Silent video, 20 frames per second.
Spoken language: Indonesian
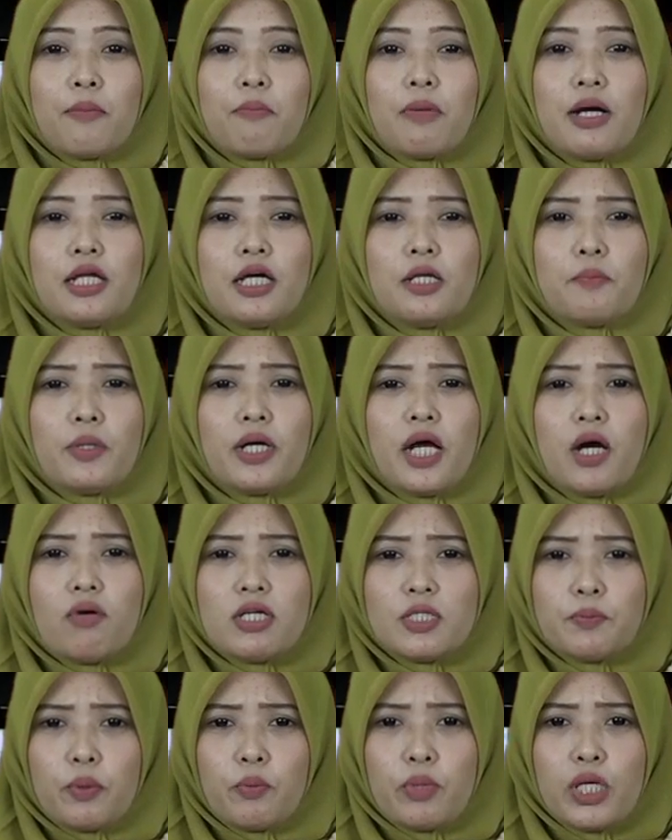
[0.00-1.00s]
Badan
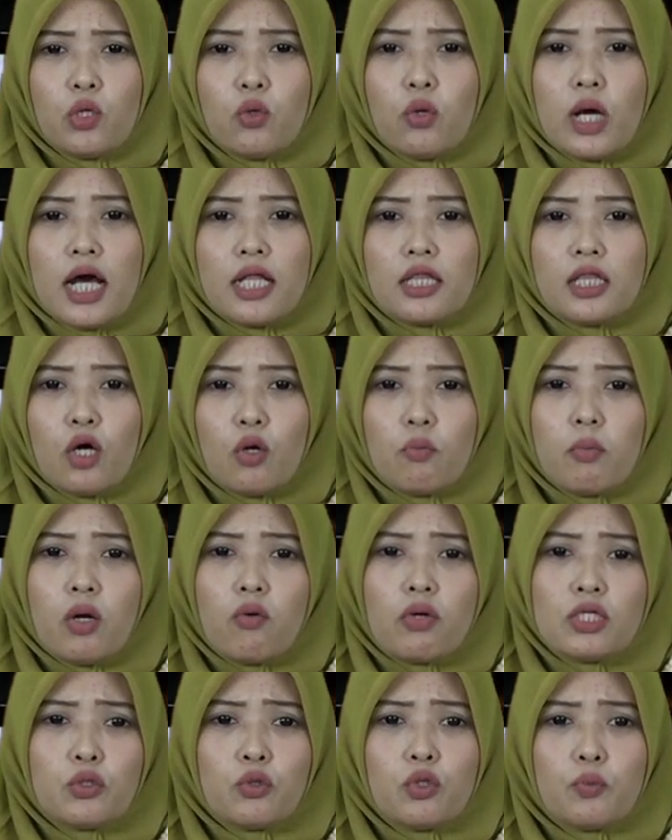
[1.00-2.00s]
Pengawas Pemilu atau
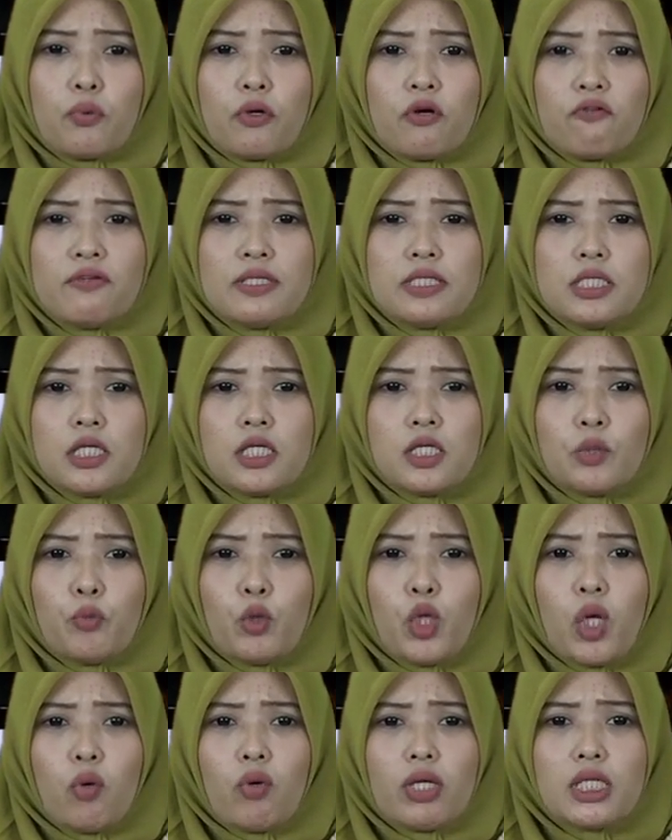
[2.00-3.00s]
Bawaslu Provinsi
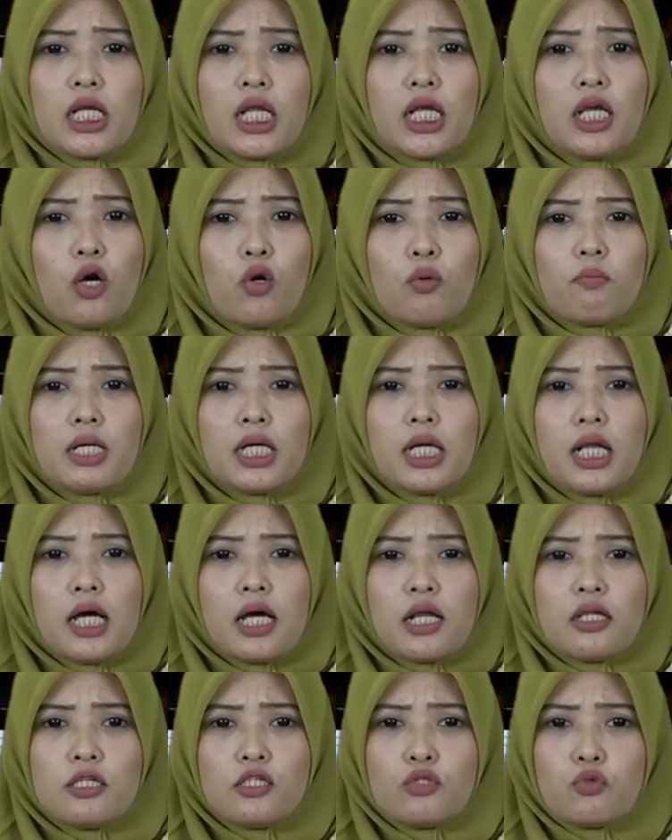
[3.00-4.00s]
Kepulauan Riau
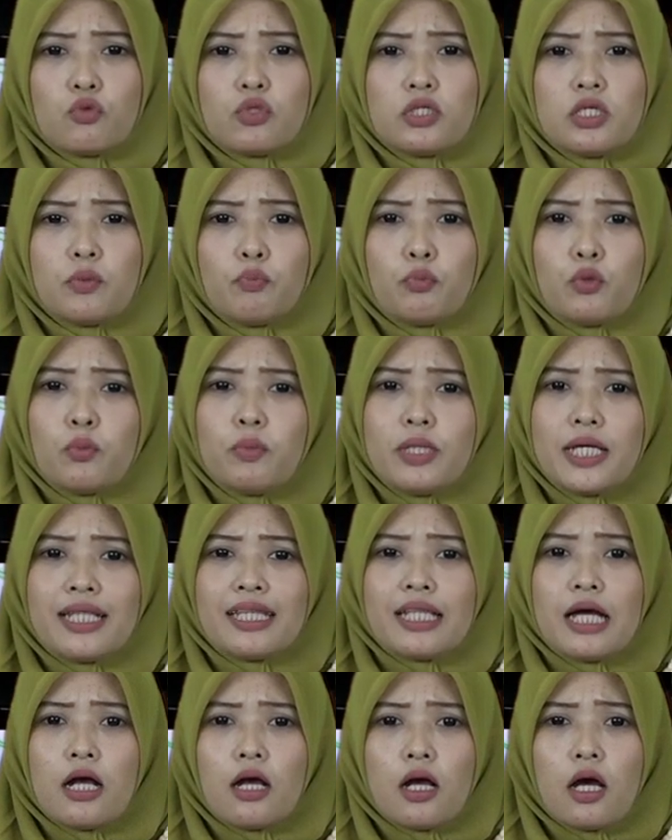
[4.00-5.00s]
menggelar diskusi publik
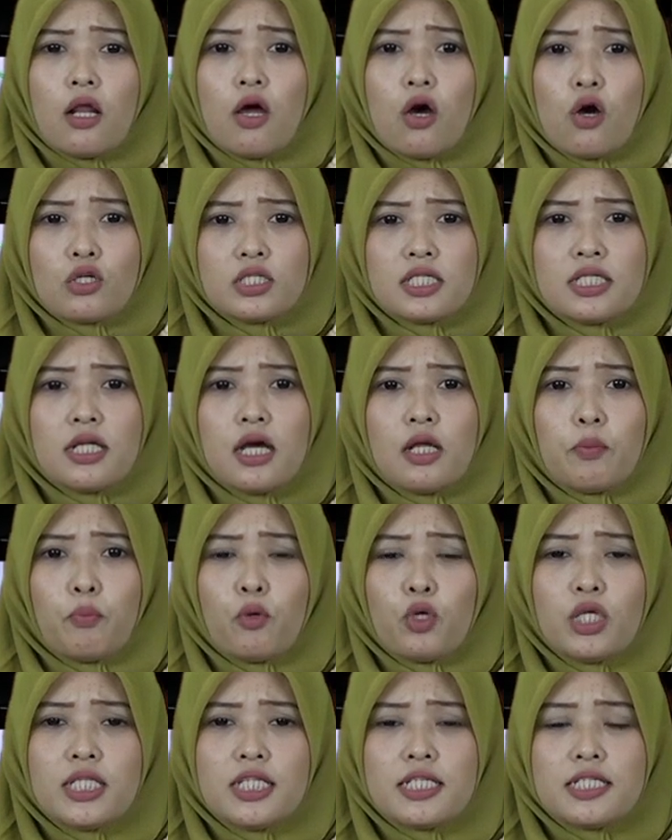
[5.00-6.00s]
tangkal hoax dan
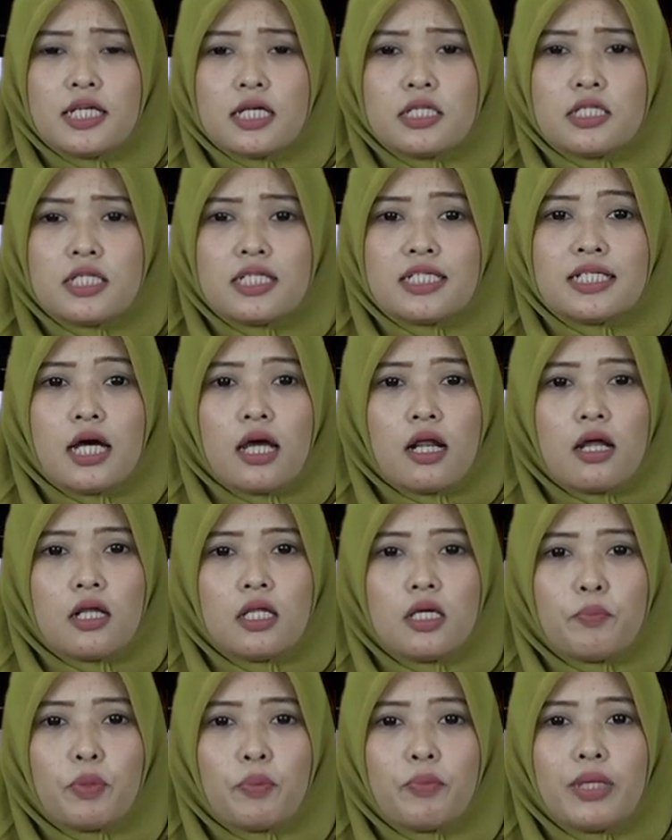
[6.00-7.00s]
politisasi SARA
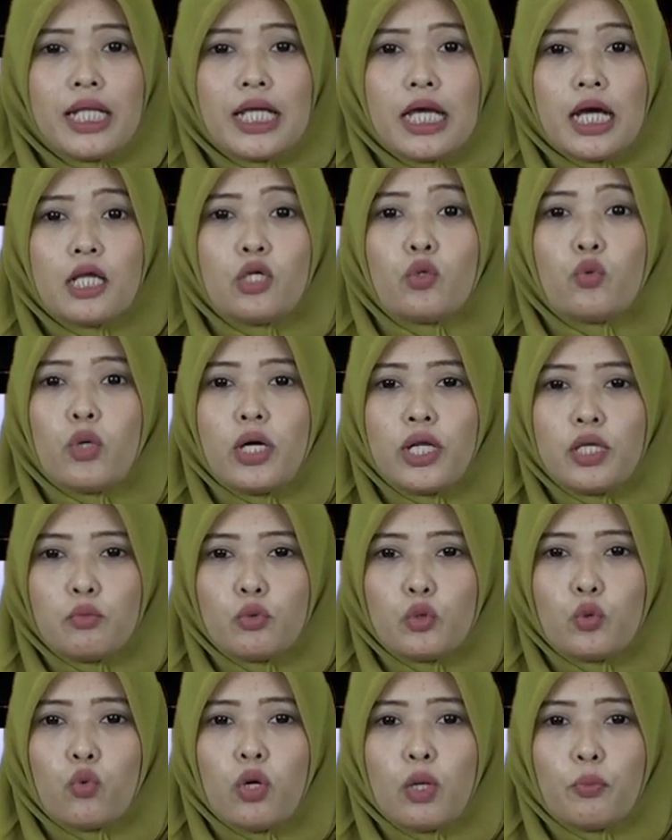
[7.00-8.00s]
di pemilihan
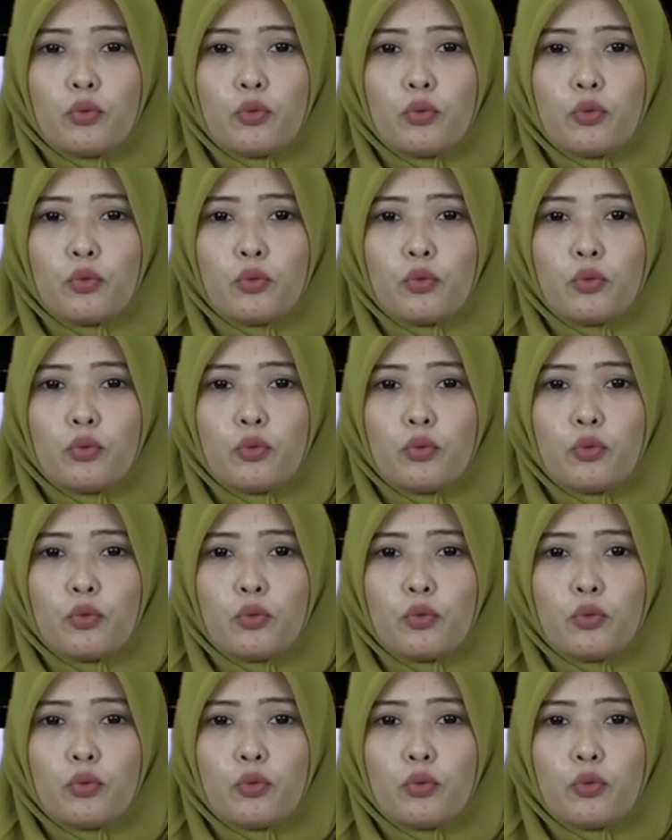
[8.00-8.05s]
2020.